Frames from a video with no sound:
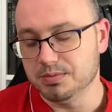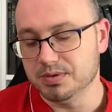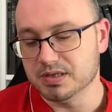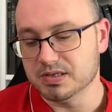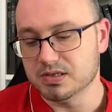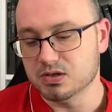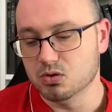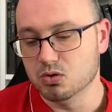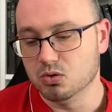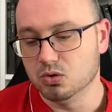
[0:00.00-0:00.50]
eh bien
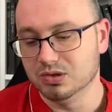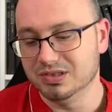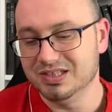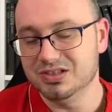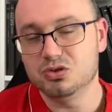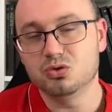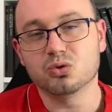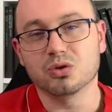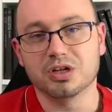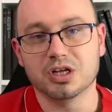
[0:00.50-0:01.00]
c'est le côté
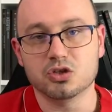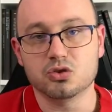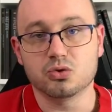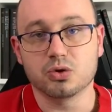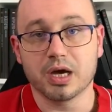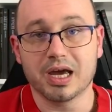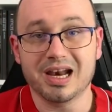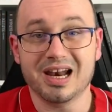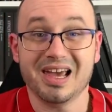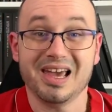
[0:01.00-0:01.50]

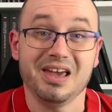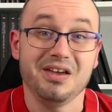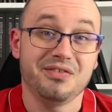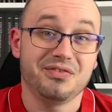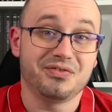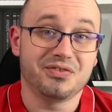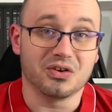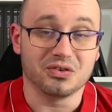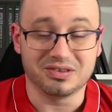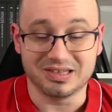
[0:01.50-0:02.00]
surnaturel et
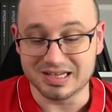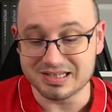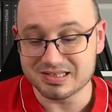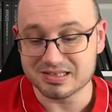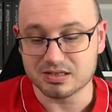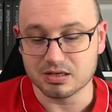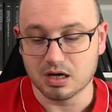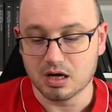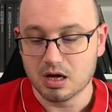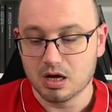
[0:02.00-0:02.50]

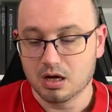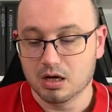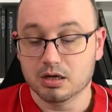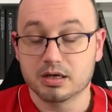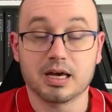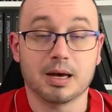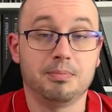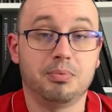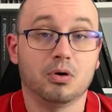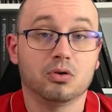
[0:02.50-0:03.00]
fantasque
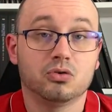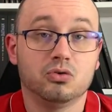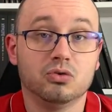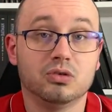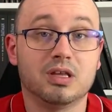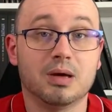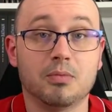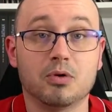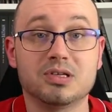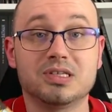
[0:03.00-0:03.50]
qu'apporte
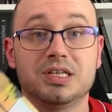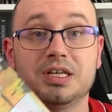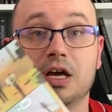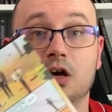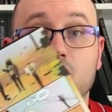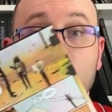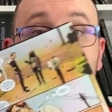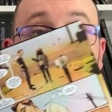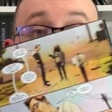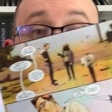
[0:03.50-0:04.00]
notamment le
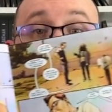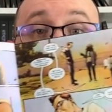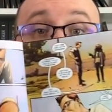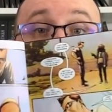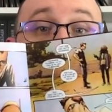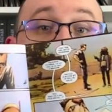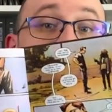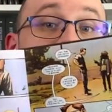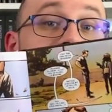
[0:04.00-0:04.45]
scénario, mais